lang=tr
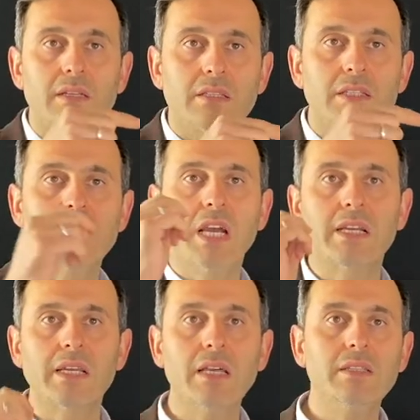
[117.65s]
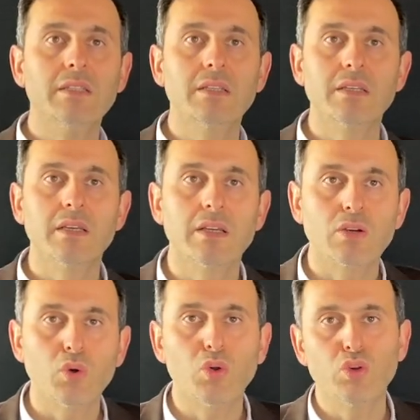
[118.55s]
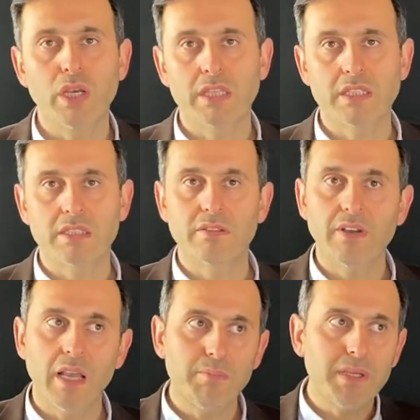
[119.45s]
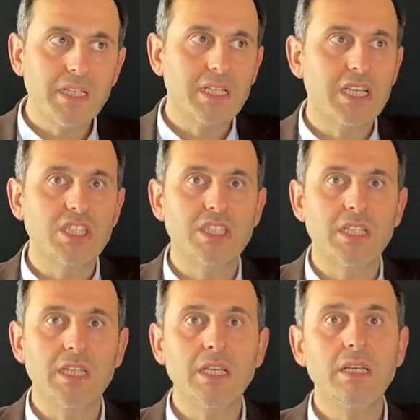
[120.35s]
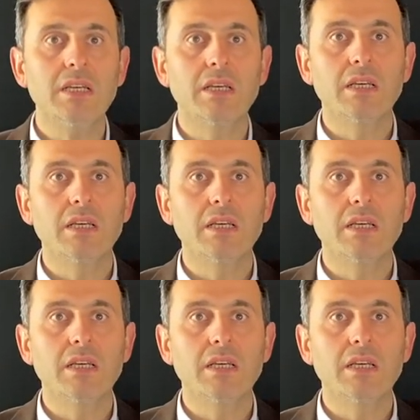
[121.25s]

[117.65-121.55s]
dışarıdan konuyu getirdin veya bir kişiyi